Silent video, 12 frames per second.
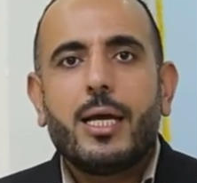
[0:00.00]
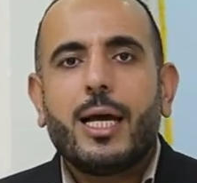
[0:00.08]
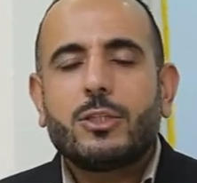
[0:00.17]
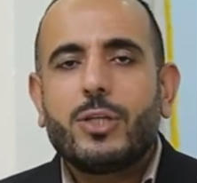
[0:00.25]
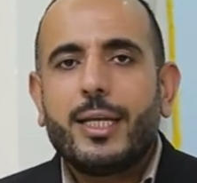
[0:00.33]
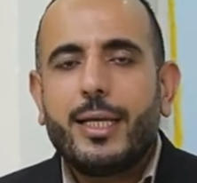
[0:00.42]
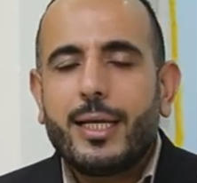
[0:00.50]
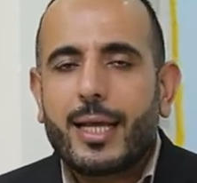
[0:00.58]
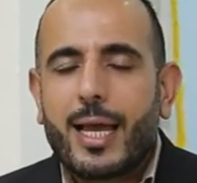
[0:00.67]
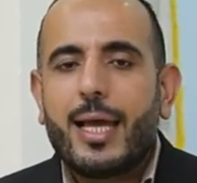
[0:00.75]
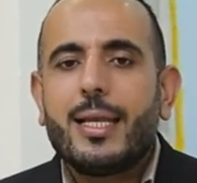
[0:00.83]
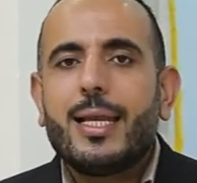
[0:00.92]
عشان هيك
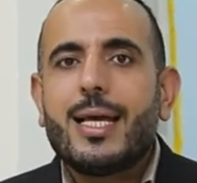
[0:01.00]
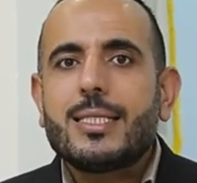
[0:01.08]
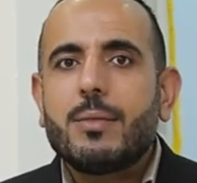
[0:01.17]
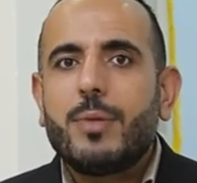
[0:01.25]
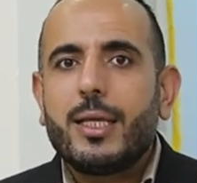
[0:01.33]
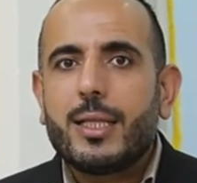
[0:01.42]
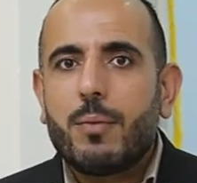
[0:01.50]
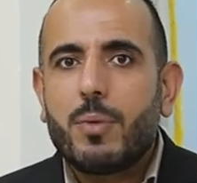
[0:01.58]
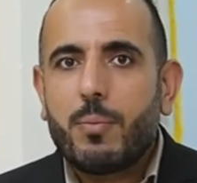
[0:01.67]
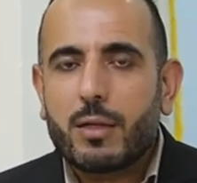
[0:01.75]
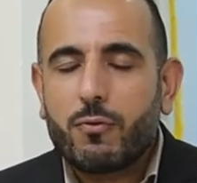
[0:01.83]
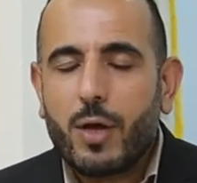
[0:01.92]
لازم نهتم
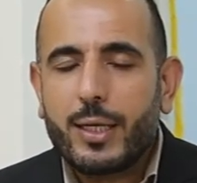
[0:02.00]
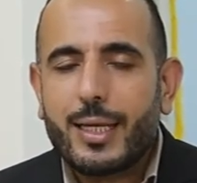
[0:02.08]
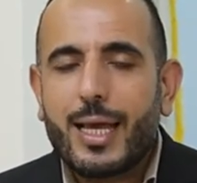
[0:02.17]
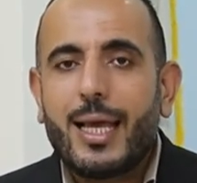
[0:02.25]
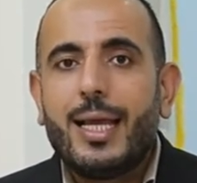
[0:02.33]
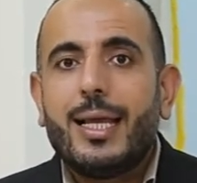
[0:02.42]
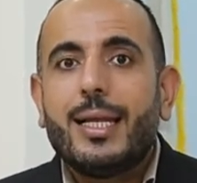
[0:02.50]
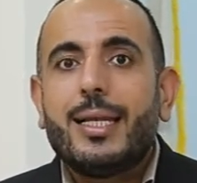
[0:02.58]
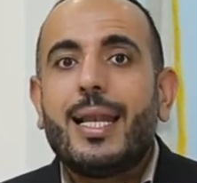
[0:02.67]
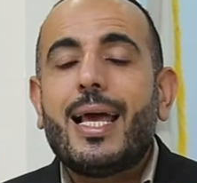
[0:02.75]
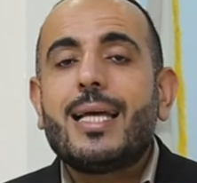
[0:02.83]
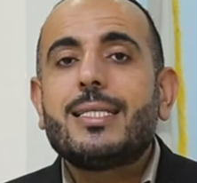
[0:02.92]
باطفالنا
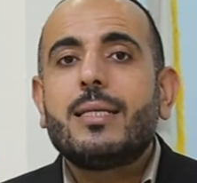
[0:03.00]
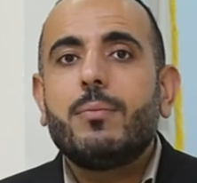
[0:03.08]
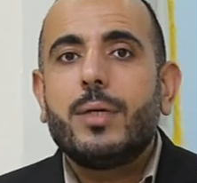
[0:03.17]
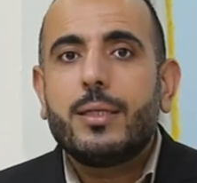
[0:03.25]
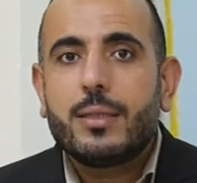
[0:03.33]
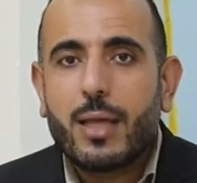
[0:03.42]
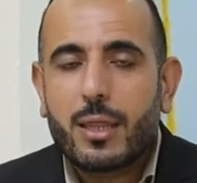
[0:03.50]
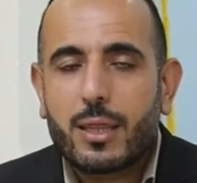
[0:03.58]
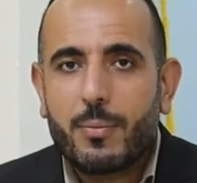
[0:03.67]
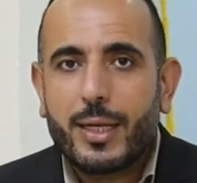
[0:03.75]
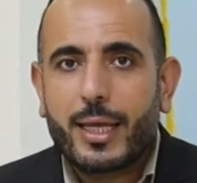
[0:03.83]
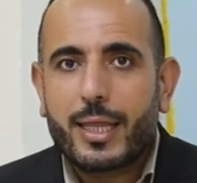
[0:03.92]
لازم
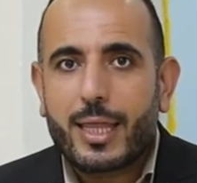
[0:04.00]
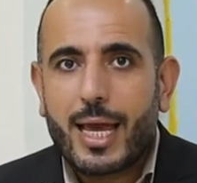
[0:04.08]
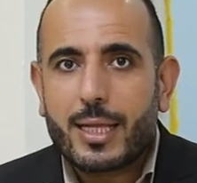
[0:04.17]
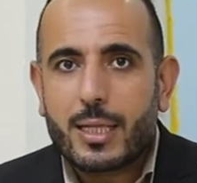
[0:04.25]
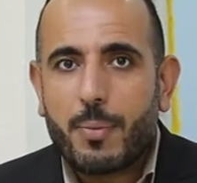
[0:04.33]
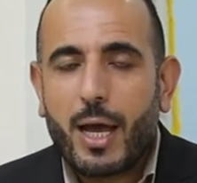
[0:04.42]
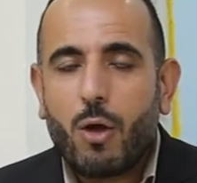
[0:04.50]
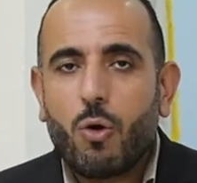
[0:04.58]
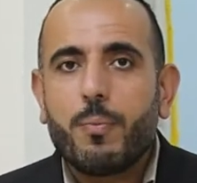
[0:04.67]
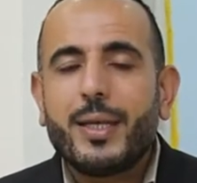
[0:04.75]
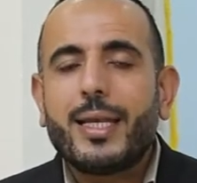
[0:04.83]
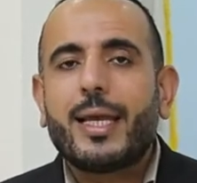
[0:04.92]
ننظم الغذاء
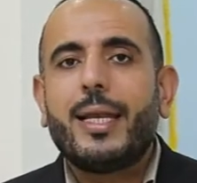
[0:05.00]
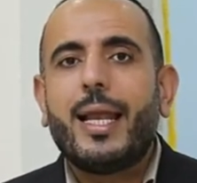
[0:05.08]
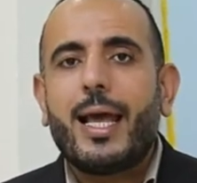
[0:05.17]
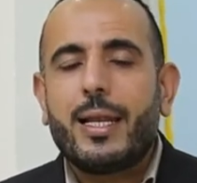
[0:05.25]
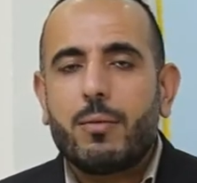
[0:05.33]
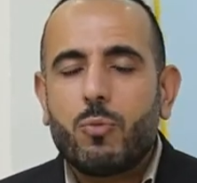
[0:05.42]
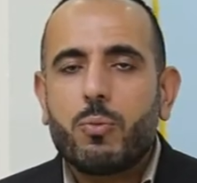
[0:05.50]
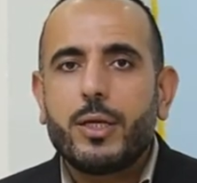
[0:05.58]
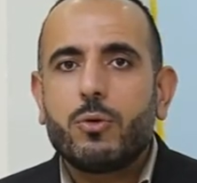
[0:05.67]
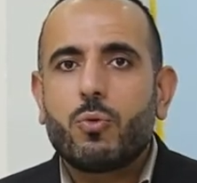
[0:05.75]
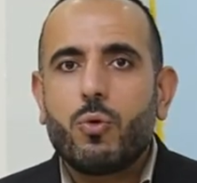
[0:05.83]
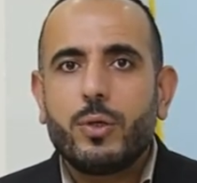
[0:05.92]
تبعهم من خلال ممكن
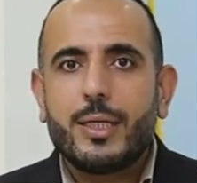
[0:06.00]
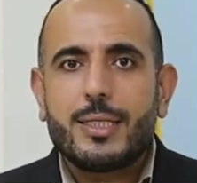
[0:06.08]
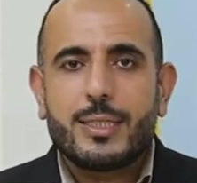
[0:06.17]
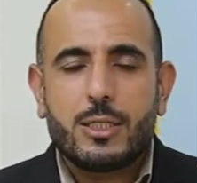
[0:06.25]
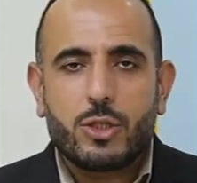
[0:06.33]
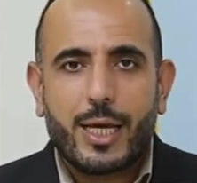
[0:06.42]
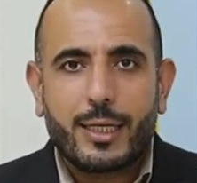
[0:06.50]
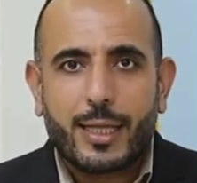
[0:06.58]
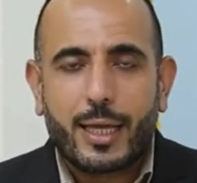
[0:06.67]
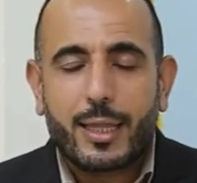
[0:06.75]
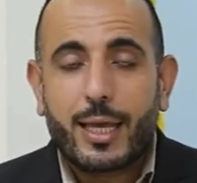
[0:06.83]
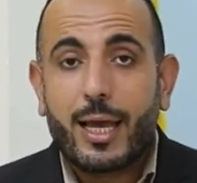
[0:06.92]
يكون استشاري
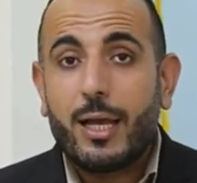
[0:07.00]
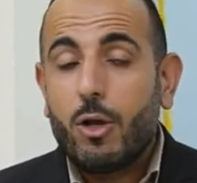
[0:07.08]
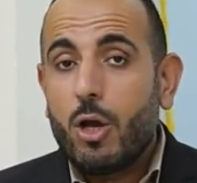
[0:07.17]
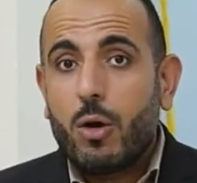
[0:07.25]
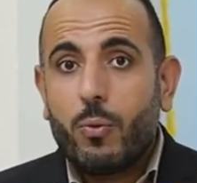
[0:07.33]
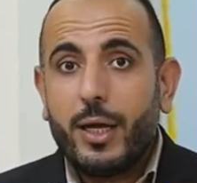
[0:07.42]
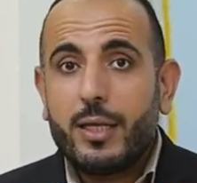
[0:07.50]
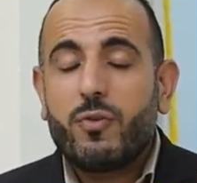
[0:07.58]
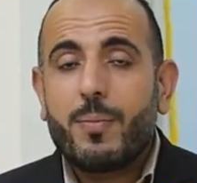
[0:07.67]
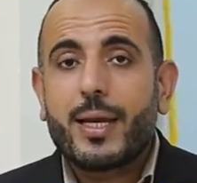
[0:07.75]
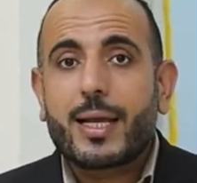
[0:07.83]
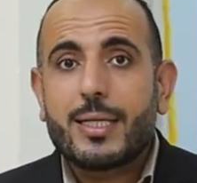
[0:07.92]
تغذيه واحنا في
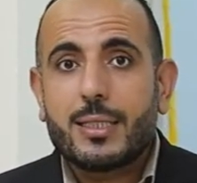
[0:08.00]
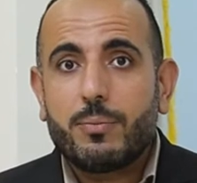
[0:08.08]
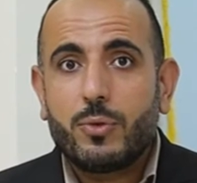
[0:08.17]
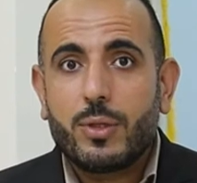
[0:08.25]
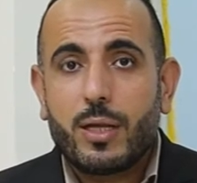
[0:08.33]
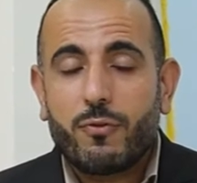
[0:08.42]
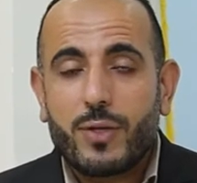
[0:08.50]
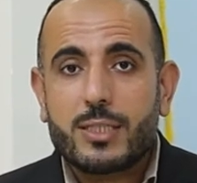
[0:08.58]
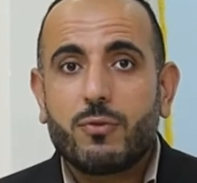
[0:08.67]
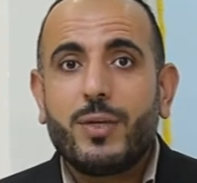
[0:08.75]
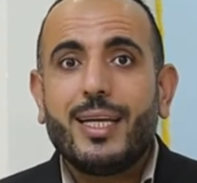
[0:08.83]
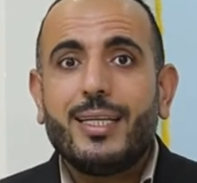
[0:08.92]
مركز ابن
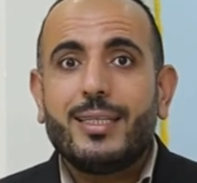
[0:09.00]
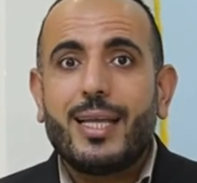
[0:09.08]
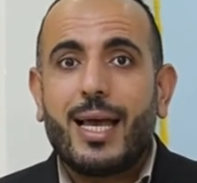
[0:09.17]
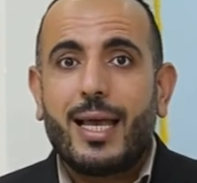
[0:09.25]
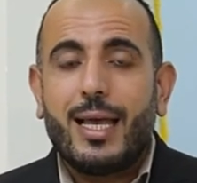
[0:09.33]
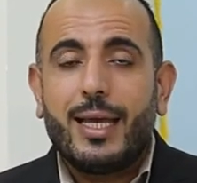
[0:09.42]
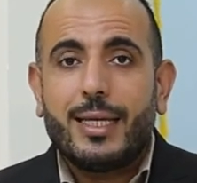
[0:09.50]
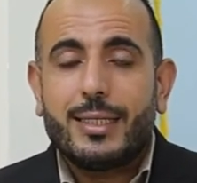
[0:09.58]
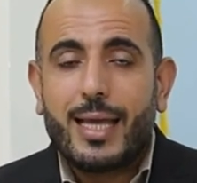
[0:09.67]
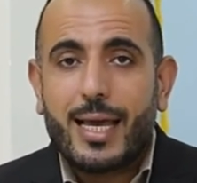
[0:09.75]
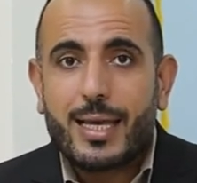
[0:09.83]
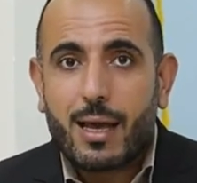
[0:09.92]
النفيس في عندنا
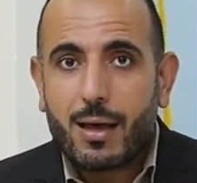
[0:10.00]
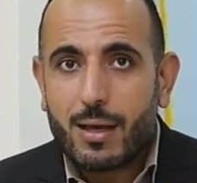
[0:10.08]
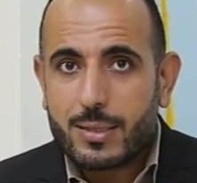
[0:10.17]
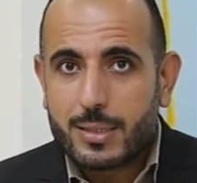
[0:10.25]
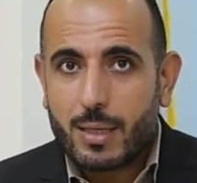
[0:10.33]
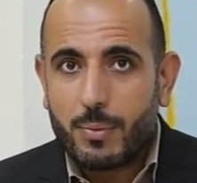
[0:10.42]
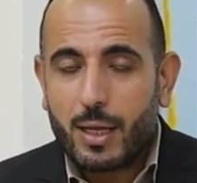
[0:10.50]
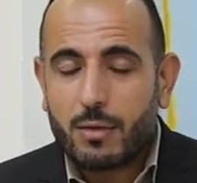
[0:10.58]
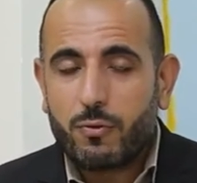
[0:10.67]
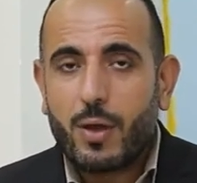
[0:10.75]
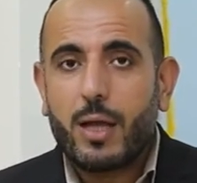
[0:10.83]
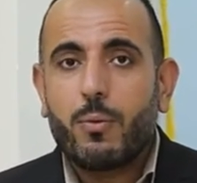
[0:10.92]
عنايه خاصه
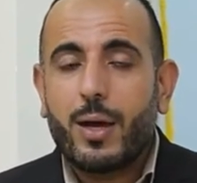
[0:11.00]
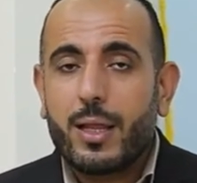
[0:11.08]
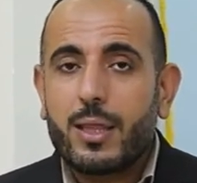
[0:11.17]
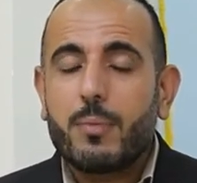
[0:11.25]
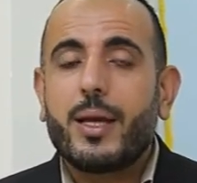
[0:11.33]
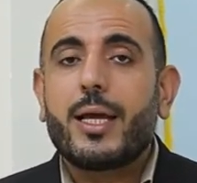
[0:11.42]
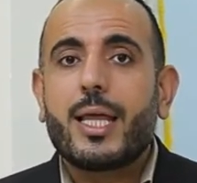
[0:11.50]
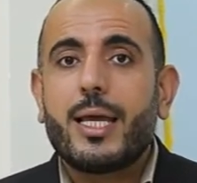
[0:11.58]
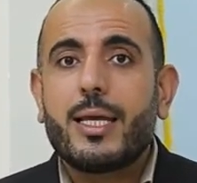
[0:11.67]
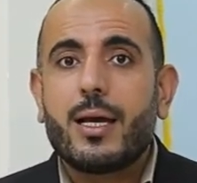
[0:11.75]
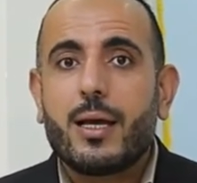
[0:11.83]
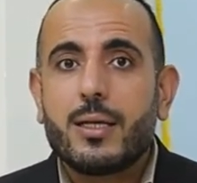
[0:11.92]
بالاطفال وانظمه
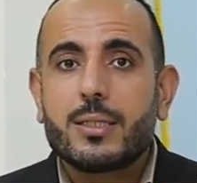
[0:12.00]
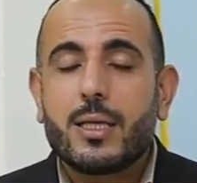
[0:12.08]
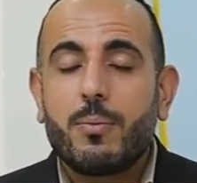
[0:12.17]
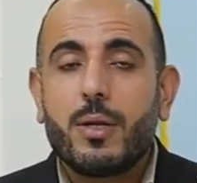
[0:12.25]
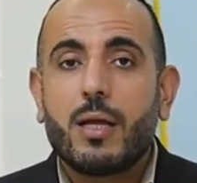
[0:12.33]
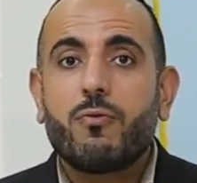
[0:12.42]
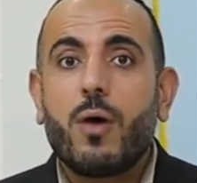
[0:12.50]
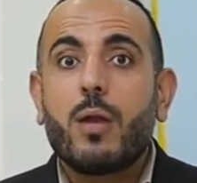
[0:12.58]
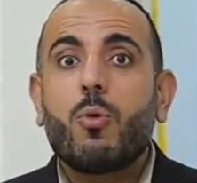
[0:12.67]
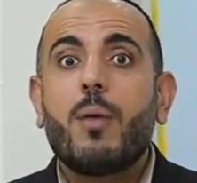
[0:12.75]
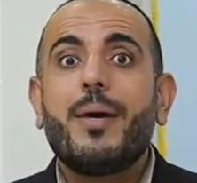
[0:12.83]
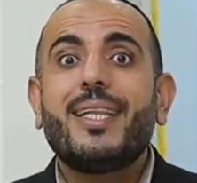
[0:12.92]
غذائيه خاصه بالاطفال
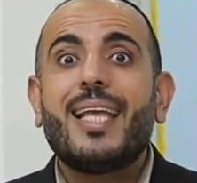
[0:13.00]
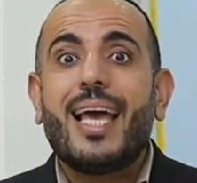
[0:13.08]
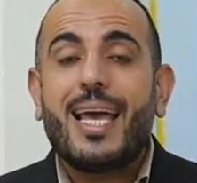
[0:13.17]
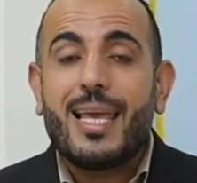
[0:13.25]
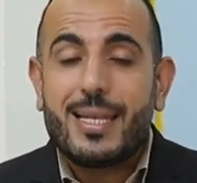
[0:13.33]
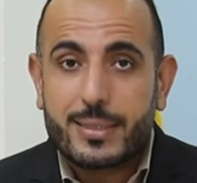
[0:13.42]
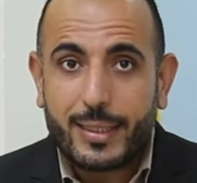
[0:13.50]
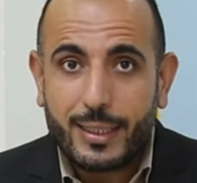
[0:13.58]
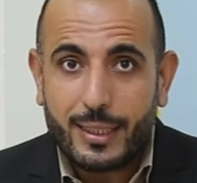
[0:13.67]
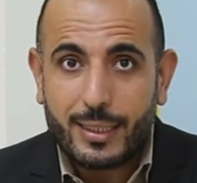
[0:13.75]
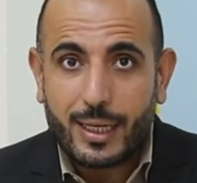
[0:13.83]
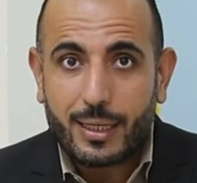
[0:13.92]
وبدائل
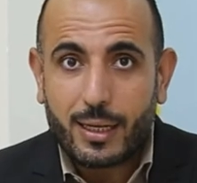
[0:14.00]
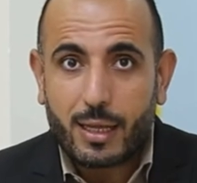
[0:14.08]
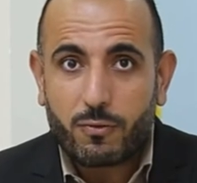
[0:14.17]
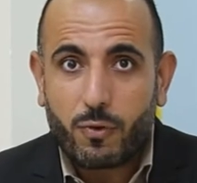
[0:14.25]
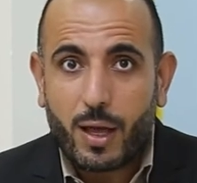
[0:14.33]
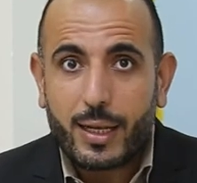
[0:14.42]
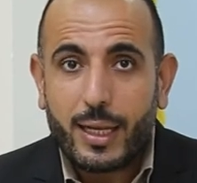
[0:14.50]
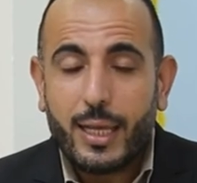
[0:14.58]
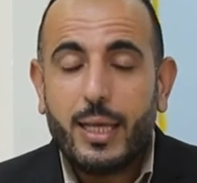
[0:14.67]
صحيه للاطفال